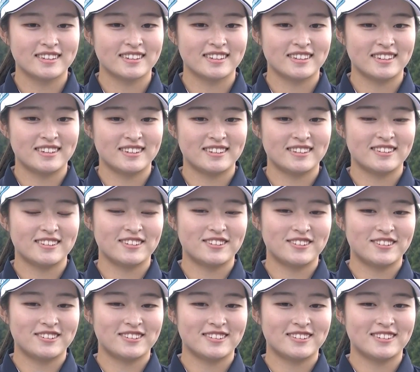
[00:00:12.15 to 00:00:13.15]
えー、
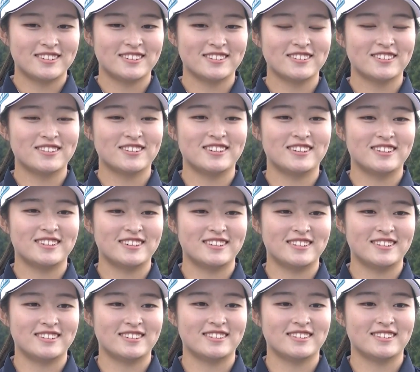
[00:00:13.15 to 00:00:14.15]
本当
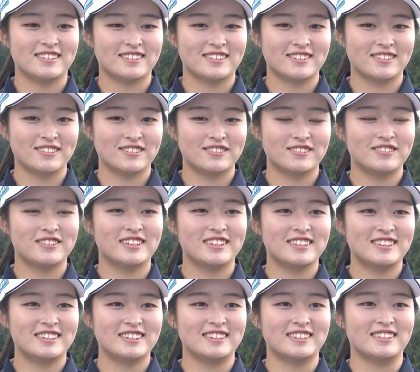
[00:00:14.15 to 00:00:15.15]
に嬉
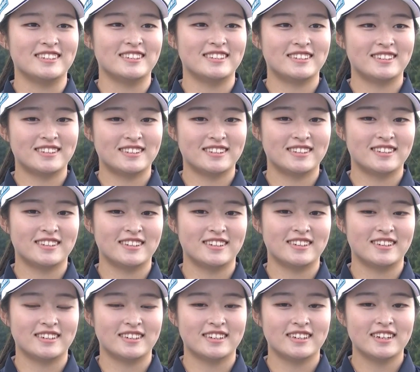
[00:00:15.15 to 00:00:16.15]
しいです。
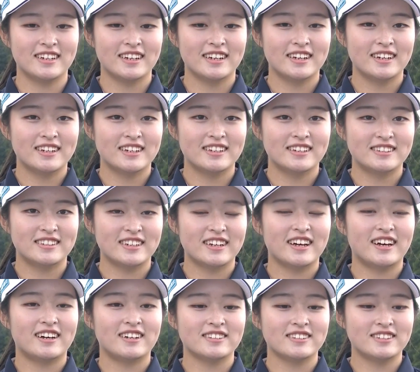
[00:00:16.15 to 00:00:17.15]
で、前
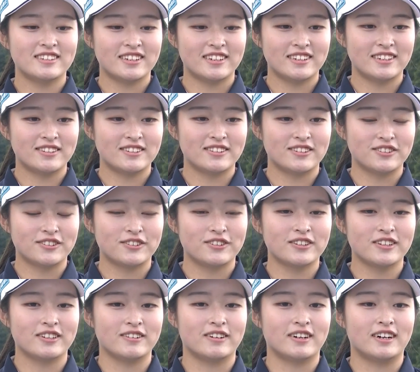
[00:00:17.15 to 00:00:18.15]
半戦の
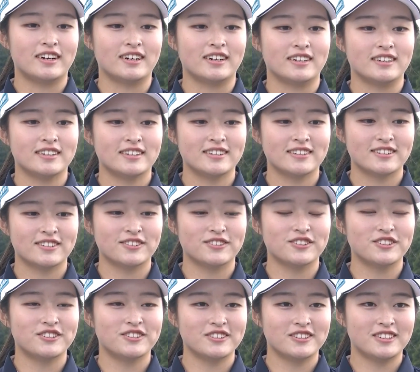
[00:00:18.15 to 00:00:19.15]
時はこの
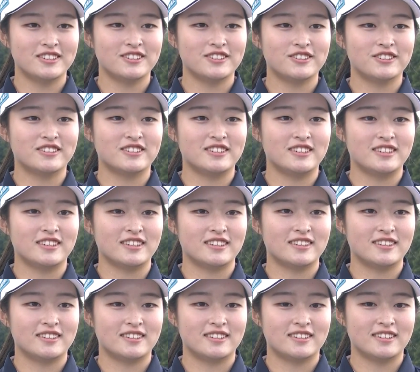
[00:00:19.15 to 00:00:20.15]
賞金女王に
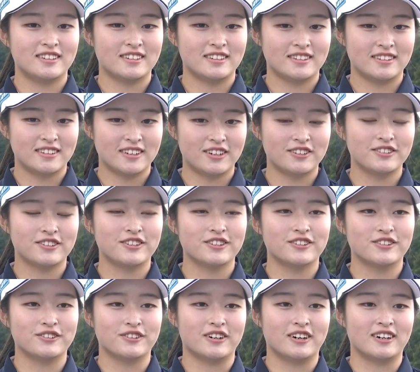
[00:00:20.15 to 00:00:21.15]
なるこ
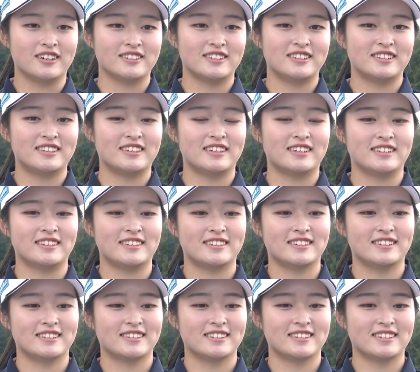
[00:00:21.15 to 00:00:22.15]
とは全然
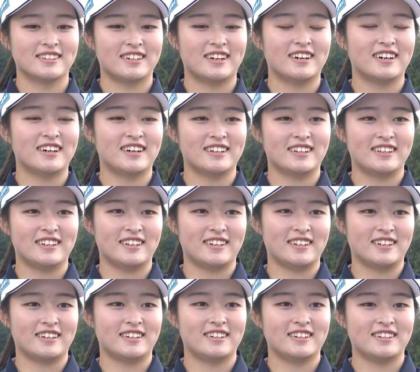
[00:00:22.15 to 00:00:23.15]
考え
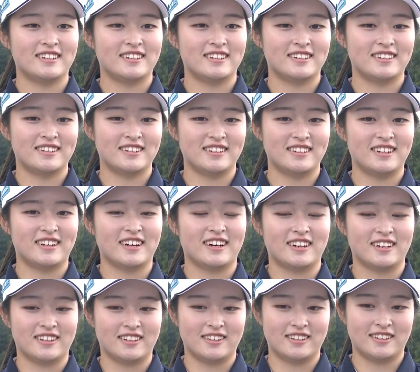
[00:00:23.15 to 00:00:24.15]
ていな
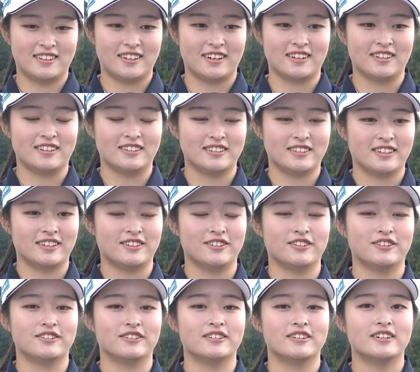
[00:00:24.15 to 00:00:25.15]
かったんですけ
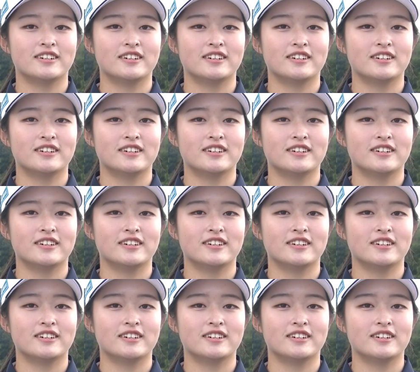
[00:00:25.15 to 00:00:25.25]
ど、